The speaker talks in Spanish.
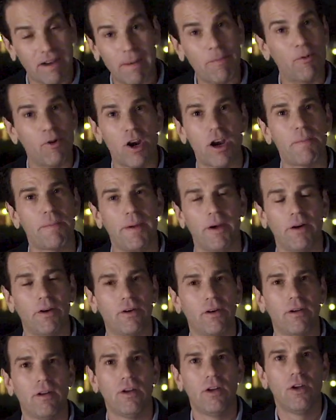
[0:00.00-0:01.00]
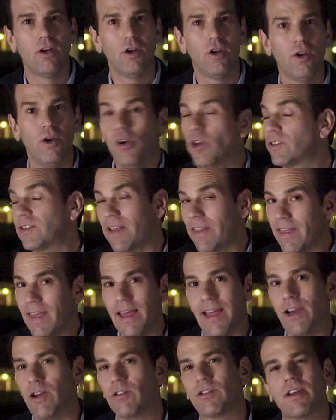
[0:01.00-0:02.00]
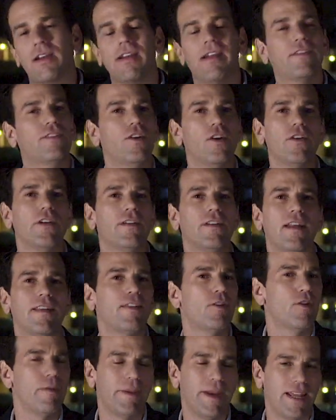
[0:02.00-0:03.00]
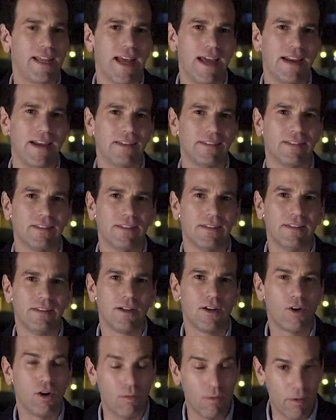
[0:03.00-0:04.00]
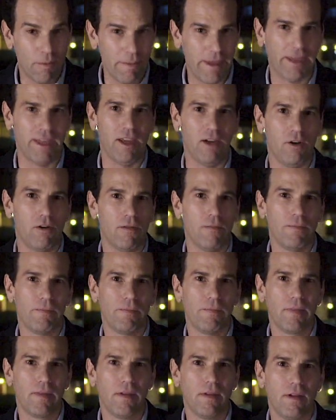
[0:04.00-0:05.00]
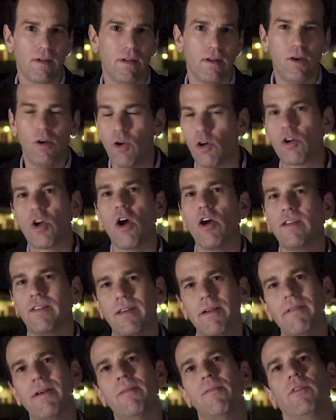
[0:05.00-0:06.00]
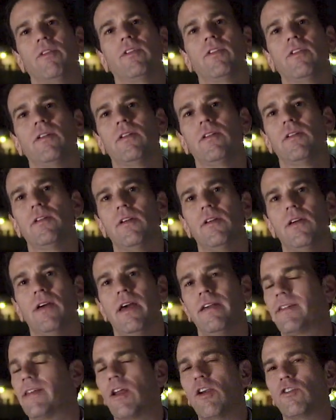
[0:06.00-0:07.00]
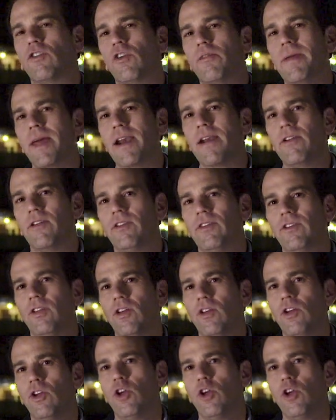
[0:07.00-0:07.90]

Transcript: va a poner peor, no se diga en otras naciones latinoamericanas como México. Lo que hoy sabemos es que los gobiernos